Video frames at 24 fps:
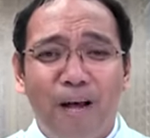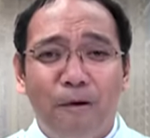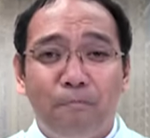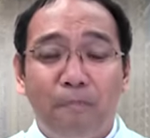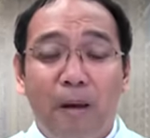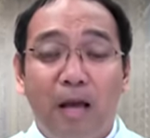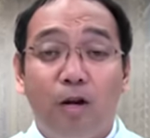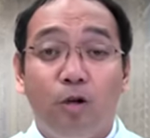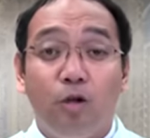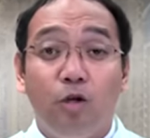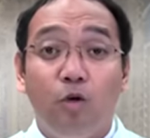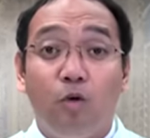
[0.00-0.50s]

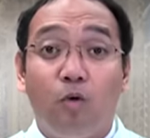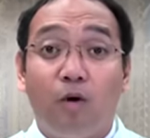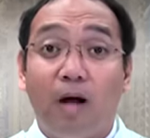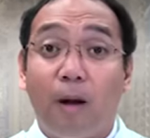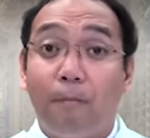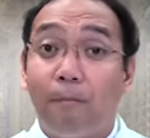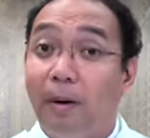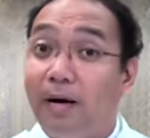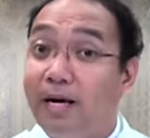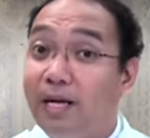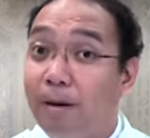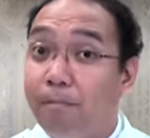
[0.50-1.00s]
Pero yung
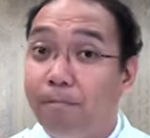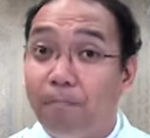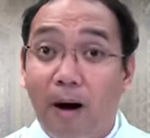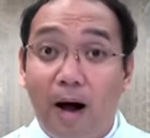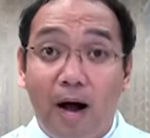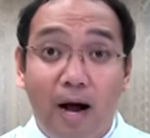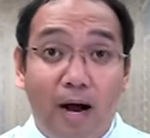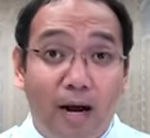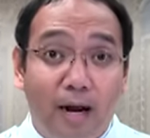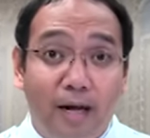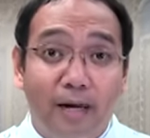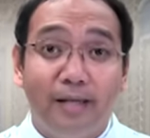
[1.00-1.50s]

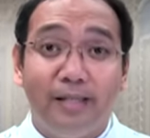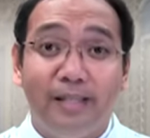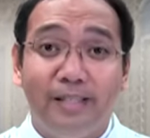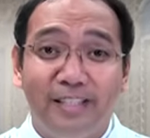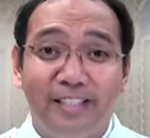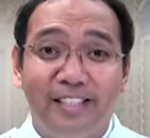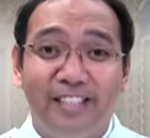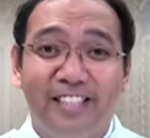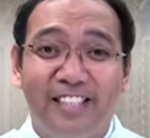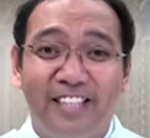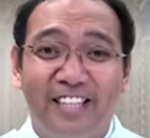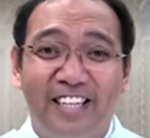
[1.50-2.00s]
kapayapaan
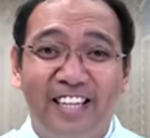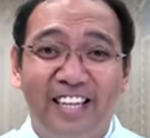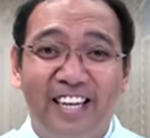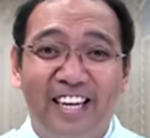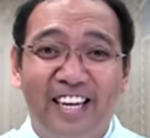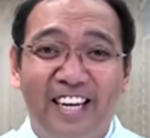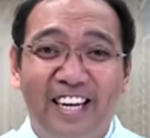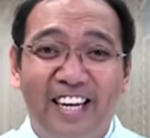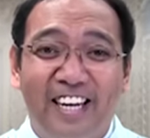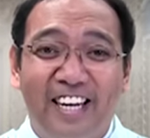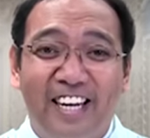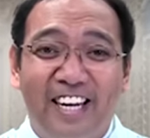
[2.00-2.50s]

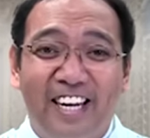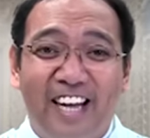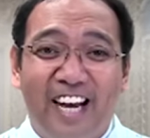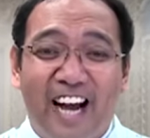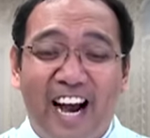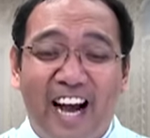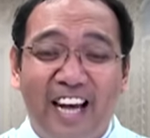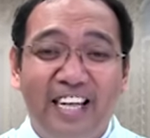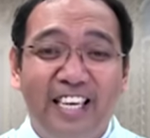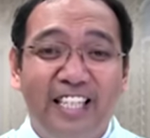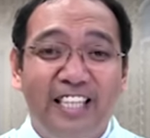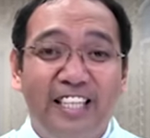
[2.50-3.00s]
ay